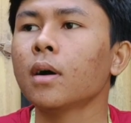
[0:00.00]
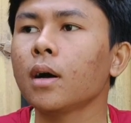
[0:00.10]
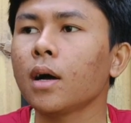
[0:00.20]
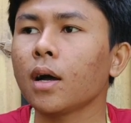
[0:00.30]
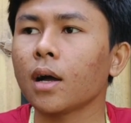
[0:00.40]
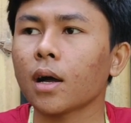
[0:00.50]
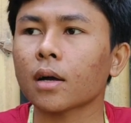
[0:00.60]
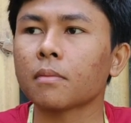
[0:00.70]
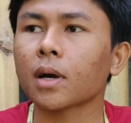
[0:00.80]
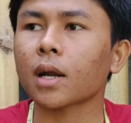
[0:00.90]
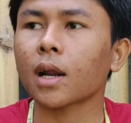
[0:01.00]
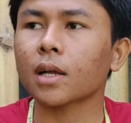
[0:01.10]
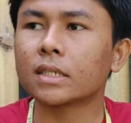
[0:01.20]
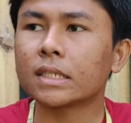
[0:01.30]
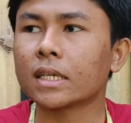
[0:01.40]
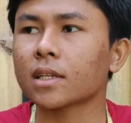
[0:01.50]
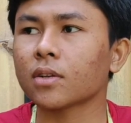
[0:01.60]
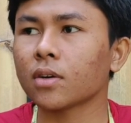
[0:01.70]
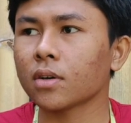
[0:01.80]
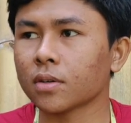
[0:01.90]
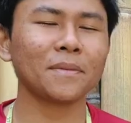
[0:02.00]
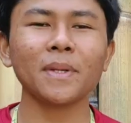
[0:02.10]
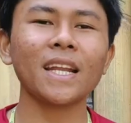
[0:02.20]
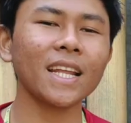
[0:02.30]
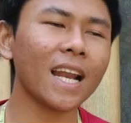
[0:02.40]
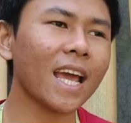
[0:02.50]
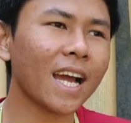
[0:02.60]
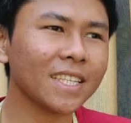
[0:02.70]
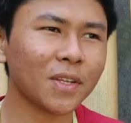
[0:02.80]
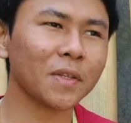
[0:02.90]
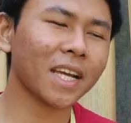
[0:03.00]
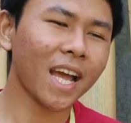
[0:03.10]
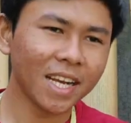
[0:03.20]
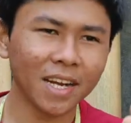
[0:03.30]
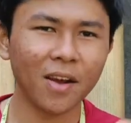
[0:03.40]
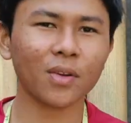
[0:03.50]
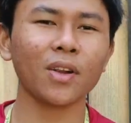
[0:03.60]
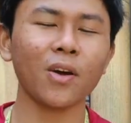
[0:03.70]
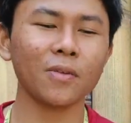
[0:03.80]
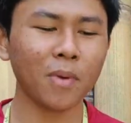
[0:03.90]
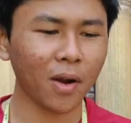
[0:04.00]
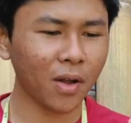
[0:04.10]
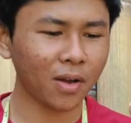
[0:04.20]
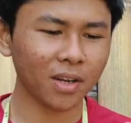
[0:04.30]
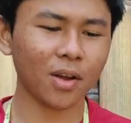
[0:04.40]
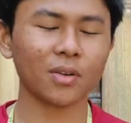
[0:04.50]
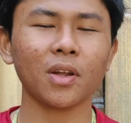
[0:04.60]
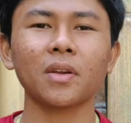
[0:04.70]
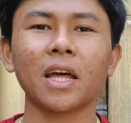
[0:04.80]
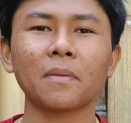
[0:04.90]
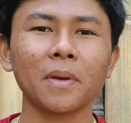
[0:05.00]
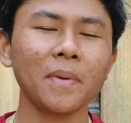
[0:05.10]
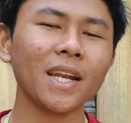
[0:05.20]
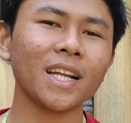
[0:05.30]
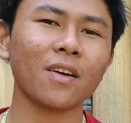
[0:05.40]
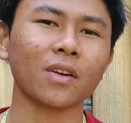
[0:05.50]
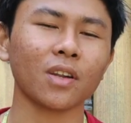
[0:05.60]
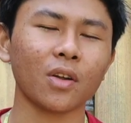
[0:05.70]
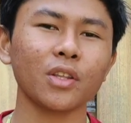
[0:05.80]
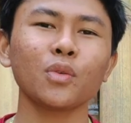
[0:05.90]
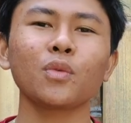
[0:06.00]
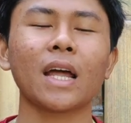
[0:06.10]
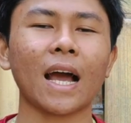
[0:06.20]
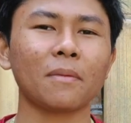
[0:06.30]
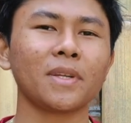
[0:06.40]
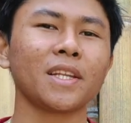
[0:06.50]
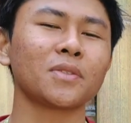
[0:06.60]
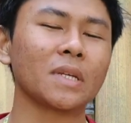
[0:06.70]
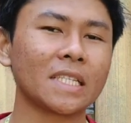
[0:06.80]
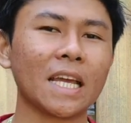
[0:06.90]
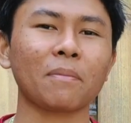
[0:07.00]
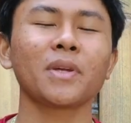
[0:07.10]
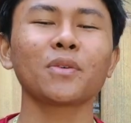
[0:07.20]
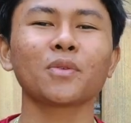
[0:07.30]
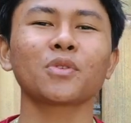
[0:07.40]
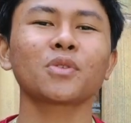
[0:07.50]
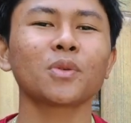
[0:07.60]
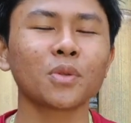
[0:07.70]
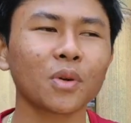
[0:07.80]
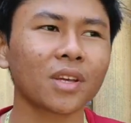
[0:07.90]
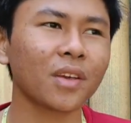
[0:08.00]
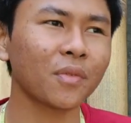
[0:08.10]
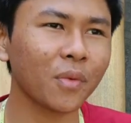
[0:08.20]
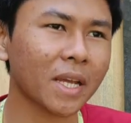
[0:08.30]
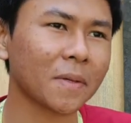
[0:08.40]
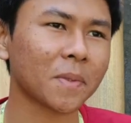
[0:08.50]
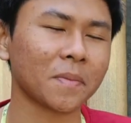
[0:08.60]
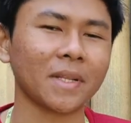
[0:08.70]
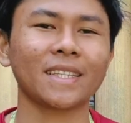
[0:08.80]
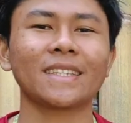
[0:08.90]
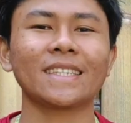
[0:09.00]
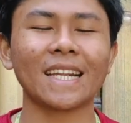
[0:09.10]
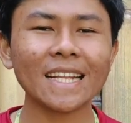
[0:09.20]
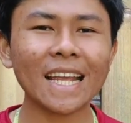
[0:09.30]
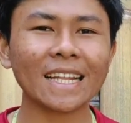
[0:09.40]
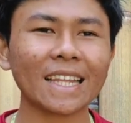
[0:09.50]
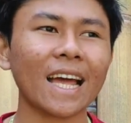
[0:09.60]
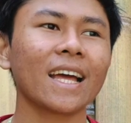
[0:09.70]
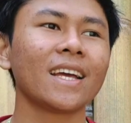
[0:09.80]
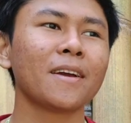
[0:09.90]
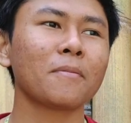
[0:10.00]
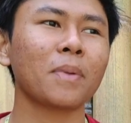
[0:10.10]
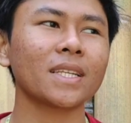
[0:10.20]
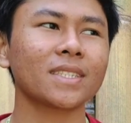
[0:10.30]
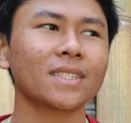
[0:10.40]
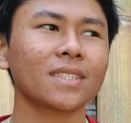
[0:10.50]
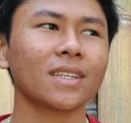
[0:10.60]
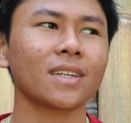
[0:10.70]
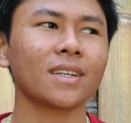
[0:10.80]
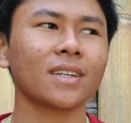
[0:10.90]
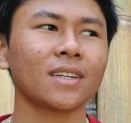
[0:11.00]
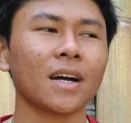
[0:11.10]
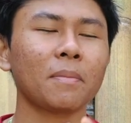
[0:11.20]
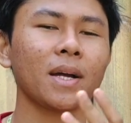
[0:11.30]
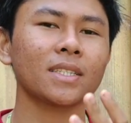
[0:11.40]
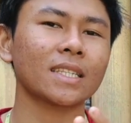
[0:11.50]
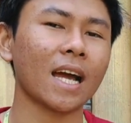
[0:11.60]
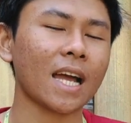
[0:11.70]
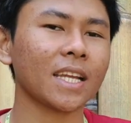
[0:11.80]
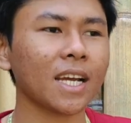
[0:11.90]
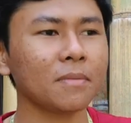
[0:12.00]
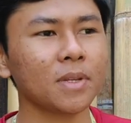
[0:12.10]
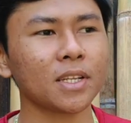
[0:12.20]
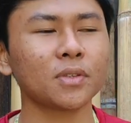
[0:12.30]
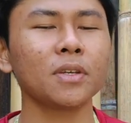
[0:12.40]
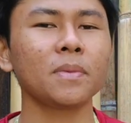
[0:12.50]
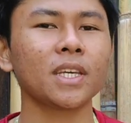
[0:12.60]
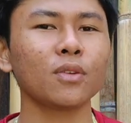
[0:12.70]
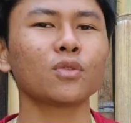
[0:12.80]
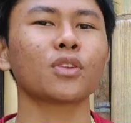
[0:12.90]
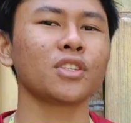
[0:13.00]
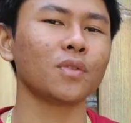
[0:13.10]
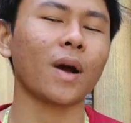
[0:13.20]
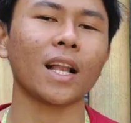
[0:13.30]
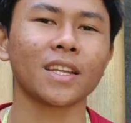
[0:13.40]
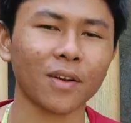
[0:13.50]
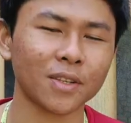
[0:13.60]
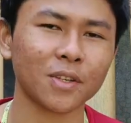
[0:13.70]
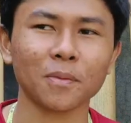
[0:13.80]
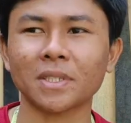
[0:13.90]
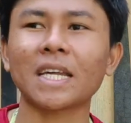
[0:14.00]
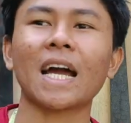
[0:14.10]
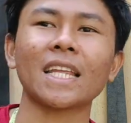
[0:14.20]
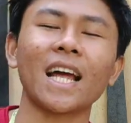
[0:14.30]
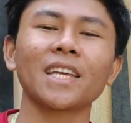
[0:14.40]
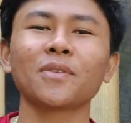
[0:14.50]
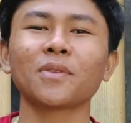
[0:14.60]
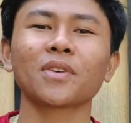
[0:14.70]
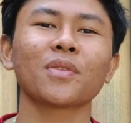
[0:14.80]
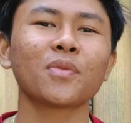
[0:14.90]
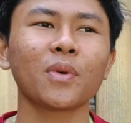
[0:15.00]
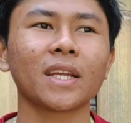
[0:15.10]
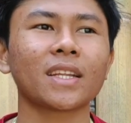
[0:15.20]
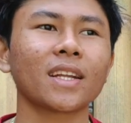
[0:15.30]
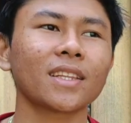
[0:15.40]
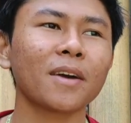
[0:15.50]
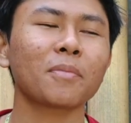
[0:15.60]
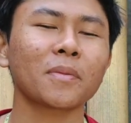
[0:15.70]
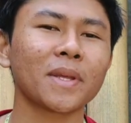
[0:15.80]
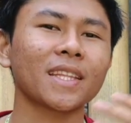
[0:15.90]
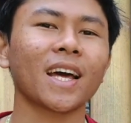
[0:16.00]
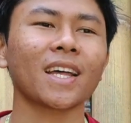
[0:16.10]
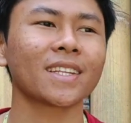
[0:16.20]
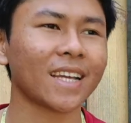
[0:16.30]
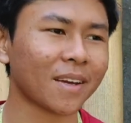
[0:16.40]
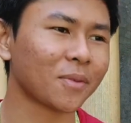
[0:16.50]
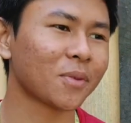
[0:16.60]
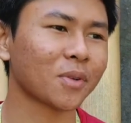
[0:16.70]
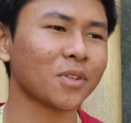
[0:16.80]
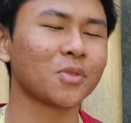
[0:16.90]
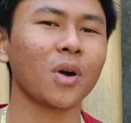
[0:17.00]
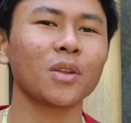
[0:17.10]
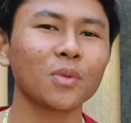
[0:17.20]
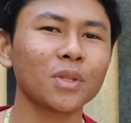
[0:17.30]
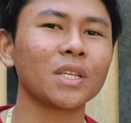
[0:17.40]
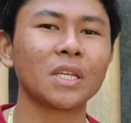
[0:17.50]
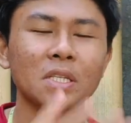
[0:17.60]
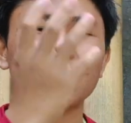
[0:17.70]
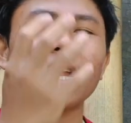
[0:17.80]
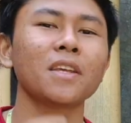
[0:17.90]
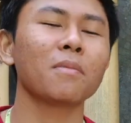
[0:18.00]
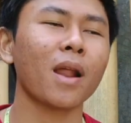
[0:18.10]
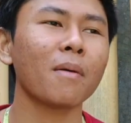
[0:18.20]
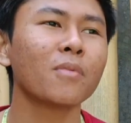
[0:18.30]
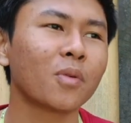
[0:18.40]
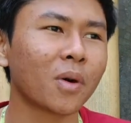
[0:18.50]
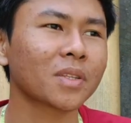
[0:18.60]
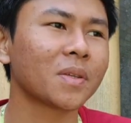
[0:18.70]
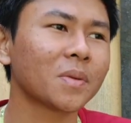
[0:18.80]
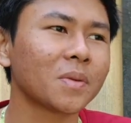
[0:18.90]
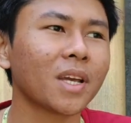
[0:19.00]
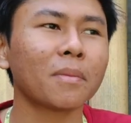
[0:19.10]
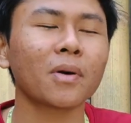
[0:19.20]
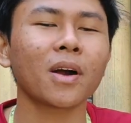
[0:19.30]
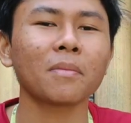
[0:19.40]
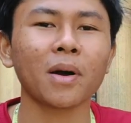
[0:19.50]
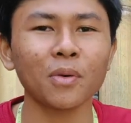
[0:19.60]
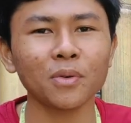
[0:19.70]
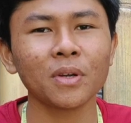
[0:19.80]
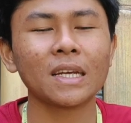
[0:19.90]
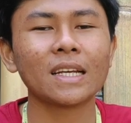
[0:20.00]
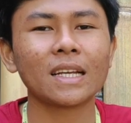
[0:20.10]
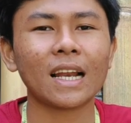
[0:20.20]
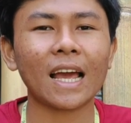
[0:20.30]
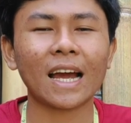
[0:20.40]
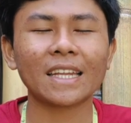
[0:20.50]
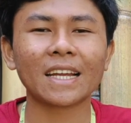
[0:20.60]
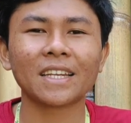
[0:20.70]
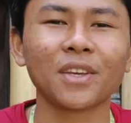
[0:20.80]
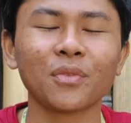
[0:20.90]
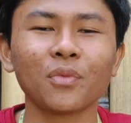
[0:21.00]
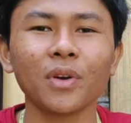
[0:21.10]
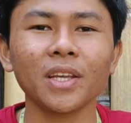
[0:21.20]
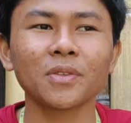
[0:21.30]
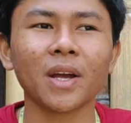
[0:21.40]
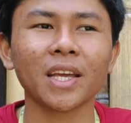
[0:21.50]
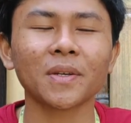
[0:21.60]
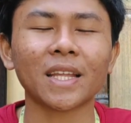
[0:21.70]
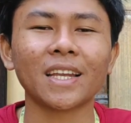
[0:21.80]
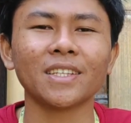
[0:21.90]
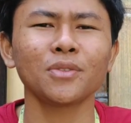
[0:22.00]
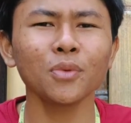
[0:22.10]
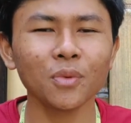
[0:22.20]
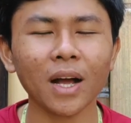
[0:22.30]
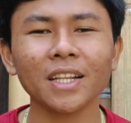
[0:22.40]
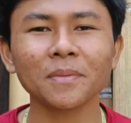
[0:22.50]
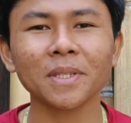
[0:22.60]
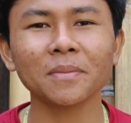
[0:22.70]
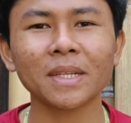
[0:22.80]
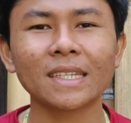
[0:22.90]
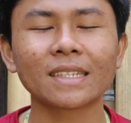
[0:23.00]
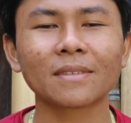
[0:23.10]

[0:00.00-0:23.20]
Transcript: Ah, mekerah cicing itu. Sebenarnya layangan cotekan knockdown, blolong knockdown, dan bebian knockdown itu udah Dedesugi siapin khusus untuk giveaway teman-teman. Ternyata pas uh, apa setengahnya kan Dedesugi bikin untuk dijual di all shop, setengahnya lagi untuk giveaway. Ternyata permintaan yang untuk dijual itu tinggi sekali melambung waktu itu. Ya mau nggak mau layangan yang di giveaway juga ikutan dijual teman-teman.